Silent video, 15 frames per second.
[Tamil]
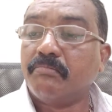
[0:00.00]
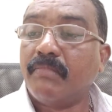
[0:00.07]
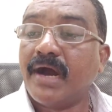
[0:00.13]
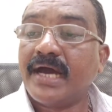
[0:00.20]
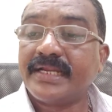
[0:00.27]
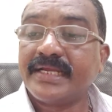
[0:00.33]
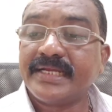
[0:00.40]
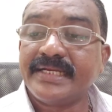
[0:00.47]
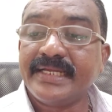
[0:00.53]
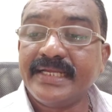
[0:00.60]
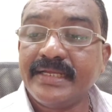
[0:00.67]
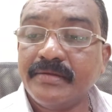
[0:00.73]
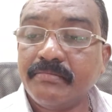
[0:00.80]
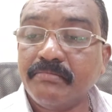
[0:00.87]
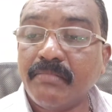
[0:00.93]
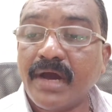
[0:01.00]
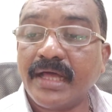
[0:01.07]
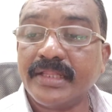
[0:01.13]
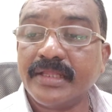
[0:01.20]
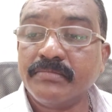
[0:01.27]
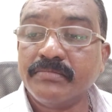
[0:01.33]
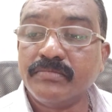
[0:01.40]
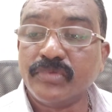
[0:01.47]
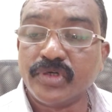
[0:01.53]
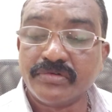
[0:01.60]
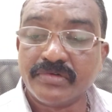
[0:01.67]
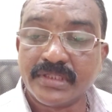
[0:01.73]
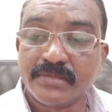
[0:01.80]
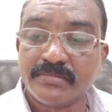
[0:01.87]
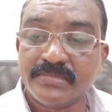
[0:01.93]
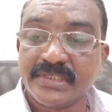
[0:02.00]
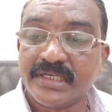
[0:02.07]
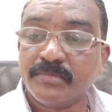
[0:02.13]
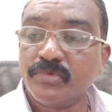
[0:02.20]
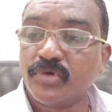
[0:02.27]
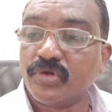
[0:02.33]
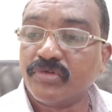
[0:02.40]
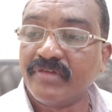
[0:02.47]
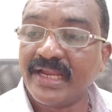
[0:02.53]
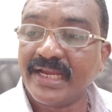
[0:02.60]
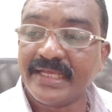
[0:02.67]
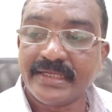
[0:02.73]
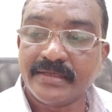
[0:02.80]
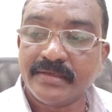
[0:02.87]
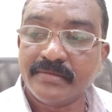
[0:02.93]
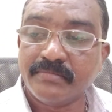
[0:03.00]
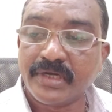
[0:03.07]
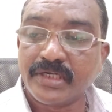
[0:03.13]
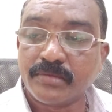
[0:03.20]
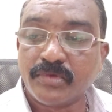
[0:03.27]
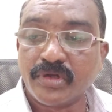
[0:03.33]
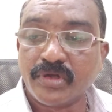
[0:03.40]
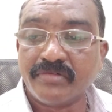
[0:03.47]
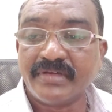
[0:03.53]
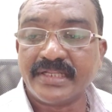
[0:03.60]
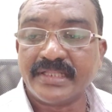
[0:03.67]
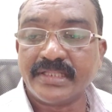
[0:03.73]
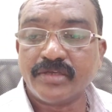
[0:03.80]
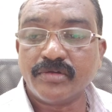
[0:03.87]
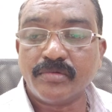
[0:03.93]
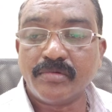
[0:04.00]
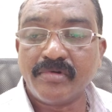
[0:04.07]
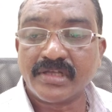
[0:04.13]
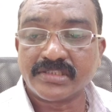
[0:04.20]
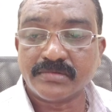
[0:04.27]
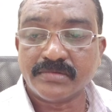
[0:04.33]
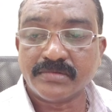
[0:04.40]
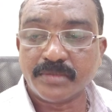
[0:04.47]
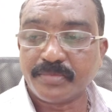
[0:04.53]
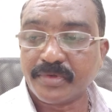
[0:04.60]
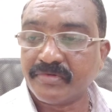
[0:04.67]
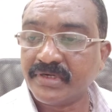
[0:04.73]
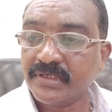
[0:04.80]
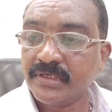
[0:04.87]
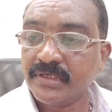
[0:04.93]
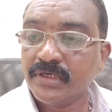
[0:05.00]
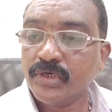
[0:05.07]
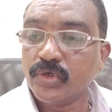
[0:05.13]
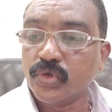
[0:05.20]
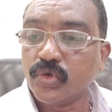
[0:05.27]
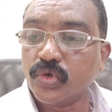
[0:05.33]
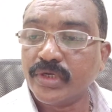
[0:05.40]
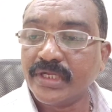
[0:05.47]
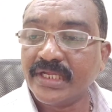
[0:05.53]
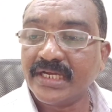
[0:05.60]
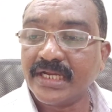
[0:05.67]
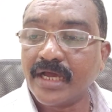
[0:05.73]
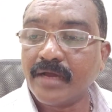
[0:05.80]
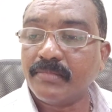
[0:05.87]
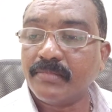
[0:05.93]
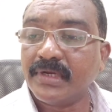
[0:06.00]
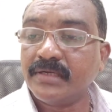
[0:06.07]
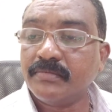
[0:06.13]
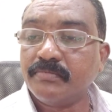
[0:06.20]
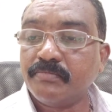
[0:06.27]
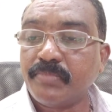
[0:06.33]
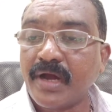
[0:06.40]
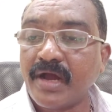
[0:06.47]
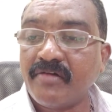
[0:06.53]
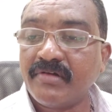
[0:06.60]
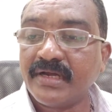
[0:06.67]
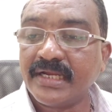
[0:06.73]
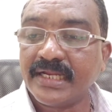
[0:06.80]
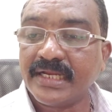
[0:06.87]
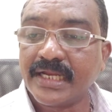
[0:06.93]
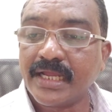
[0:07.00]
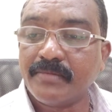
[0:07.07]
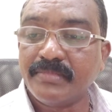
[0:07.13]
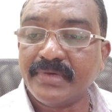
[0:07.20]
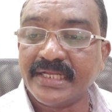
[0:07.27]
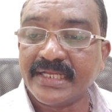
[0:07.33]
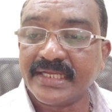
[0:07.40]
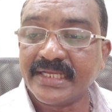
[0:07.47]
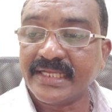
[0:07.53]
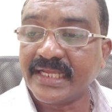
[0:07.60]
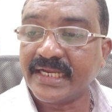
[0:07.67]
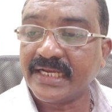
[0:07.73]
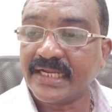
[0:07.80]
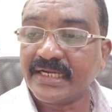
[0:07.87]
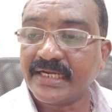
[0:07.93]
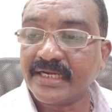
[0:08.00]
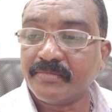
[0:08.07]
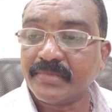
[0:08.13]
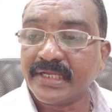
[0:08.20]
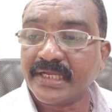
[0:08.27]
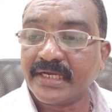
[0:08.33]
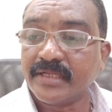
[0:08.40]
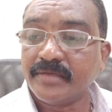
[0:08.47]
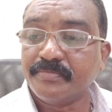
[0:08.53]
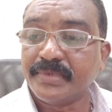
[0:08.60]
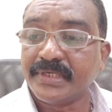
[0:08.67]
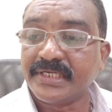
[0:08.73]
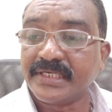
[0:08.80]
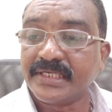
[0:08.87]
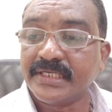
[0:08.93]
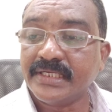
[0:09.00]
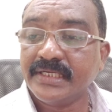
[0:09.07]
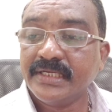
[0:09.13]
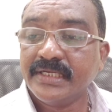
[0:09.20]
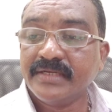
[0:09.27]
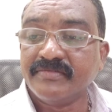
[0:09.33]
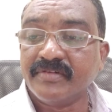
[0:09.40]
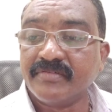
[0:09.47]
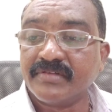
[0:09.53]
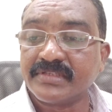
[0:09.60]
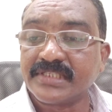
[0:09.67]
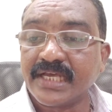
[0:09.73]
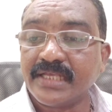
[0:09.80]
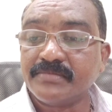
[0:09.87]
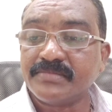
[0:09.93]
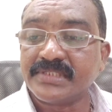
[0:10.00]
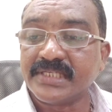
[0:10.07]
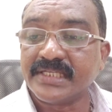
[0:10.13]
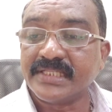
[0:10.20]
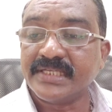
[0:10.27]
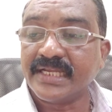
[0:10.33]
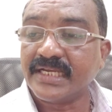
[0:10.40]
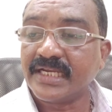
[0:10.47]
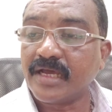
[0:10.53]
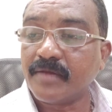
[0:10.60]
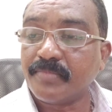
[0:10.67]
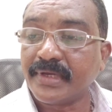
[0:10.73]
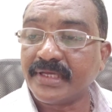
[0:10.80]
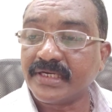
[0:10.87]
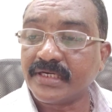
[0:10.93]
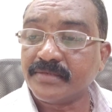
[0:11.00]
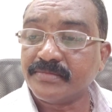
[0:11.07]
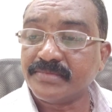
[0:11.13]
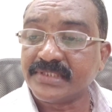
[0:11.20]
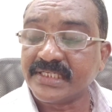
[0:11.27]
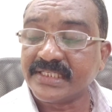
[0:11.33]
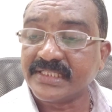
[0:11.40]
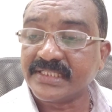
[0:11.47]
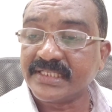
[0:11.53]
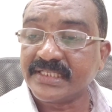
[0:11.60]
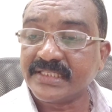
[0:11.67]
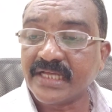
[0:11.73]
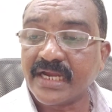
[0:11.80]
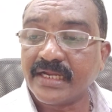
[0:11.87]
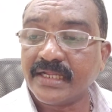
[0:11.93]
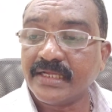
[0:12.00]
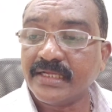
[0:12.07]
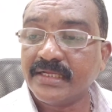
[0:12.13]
மார்கழி மாதம் முழுவதும் தினம் ஒரு வேளை மட்டும் உணவருந்தி உபவாசம் இருப்பவன் நோய் இல்லாமல் பாவங்கள் எல்லாம் நீங்கி எல்லா நன்மைகளையும் பெற்று விவசாயம் செய்து எல்லா பயிர்களும் செழித்து தான